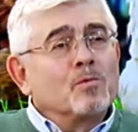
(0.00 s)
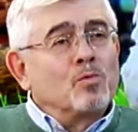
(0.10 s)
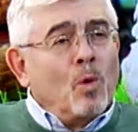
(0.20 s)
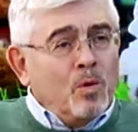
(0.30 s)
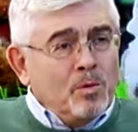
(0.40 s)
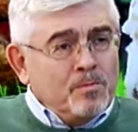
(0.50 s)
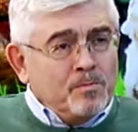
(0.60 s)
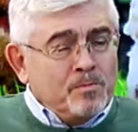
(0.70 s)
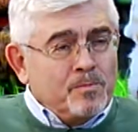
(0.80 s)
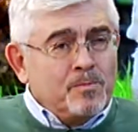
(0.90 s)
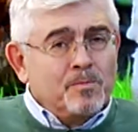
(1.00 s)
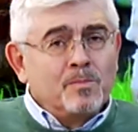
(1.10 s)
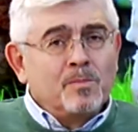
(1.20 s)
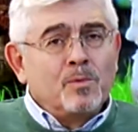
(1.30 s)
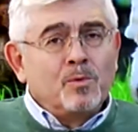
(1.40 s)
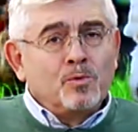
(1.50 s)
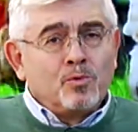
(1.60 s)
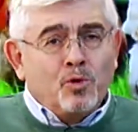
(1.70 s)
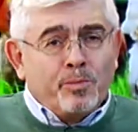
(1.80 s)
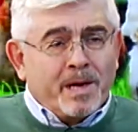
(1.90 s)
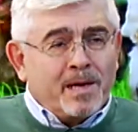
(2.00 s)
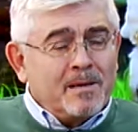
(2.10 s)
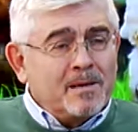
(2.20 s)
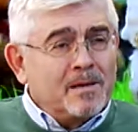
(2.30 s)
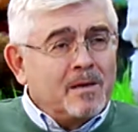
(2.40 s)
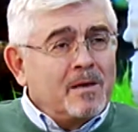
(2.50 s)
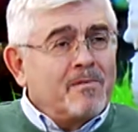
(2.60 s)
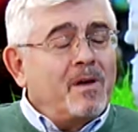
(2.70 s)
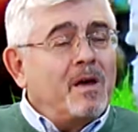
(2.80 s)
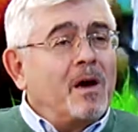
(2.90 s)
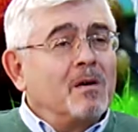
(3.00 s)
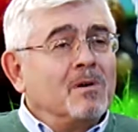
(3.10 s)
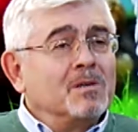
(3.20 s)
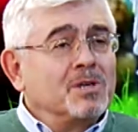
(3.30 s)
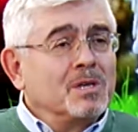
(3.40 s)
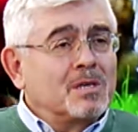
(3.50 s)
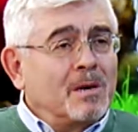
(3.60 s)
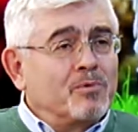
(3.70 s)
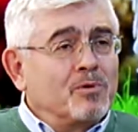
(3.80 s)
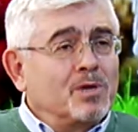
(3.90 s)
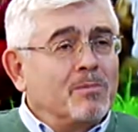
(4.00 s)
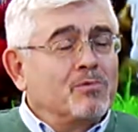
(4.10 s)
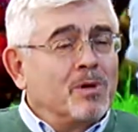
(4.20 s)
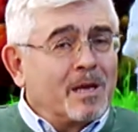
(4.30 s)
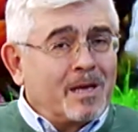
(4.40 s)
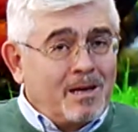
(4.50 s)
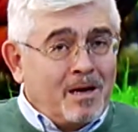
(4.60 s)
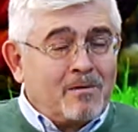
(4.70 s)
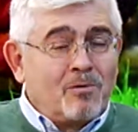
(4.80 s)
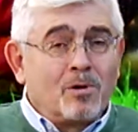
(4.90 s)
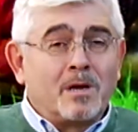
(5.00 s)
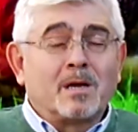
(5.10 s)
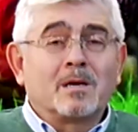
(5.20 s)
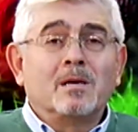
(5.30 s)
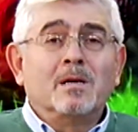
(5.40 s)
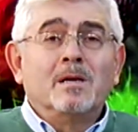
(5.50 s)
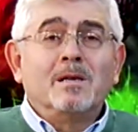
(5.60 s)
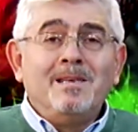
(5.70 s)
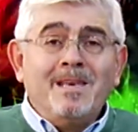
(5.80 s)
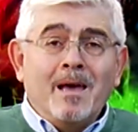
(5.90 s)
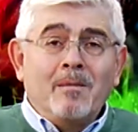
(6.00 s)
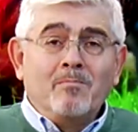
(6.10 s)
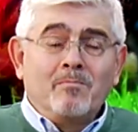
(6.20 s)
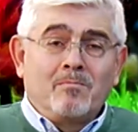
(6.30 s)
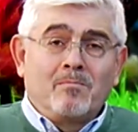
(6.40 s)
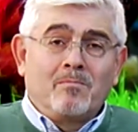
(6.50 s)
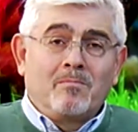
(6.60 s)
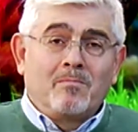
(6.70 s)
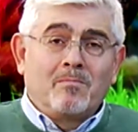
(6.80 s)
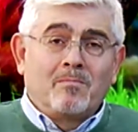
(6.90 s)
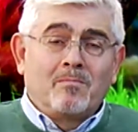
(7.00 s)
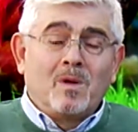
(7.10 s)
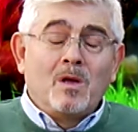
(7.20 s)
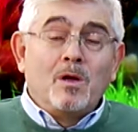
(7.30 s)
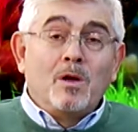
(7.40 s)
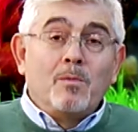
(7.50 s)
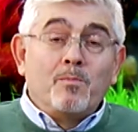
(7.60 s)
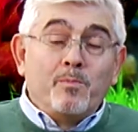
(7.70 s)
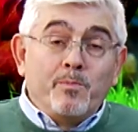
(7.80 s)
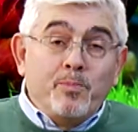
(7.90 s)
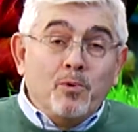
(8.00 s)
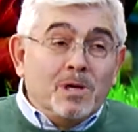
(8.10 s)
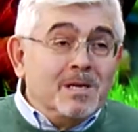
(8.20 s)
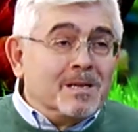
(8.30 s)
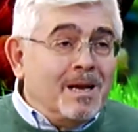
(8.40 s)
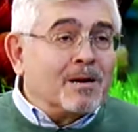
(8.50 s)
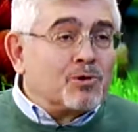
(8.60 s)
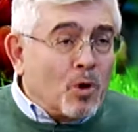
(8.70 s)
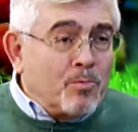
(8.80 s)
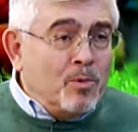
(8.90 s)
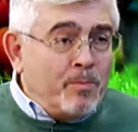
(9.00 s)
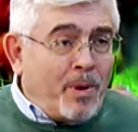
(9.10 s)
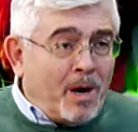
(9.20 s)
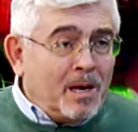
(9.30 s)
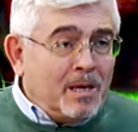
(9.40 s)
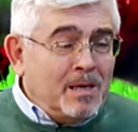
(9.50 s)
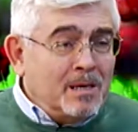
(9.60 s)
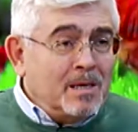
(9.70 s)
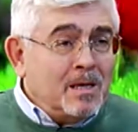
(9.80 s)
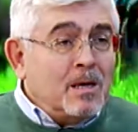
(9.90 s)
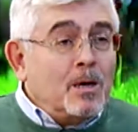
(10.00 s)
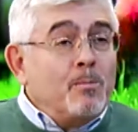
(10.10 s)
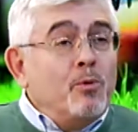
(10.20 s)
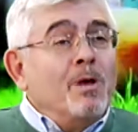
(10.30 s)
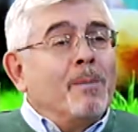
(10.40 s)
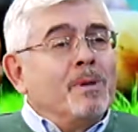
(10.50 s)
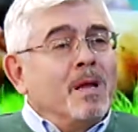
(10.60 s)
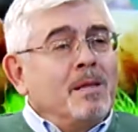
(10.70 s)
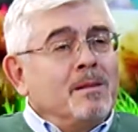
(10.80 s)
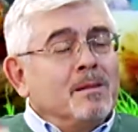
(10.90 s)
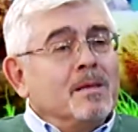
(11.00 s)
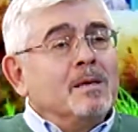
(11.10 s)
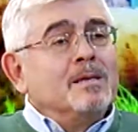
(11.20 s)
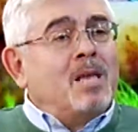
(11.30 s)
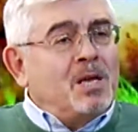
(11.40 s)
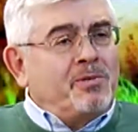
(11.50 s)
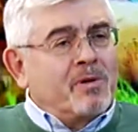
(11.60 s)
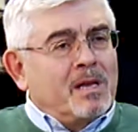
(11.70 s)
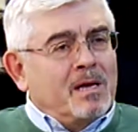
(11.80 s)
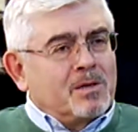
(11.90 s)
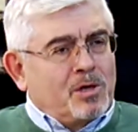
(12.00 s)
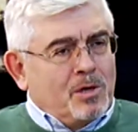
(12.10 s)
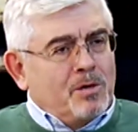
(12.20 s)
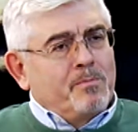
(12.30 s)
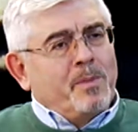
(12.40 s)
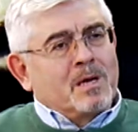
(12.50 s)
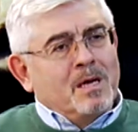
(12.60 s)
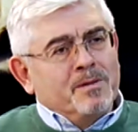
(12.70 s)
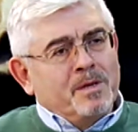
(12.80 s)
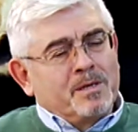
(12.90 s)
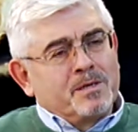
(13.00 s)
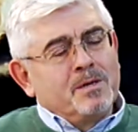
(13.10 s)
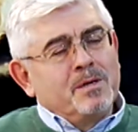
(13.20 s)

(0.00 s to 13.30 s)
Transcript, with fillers: tohum, gübre veya hayvancılık yapıyorsa bunlara ilave olarak yem bu girdiler çok mu pahalı? Bu yapılan teşvikler ki bakanlar,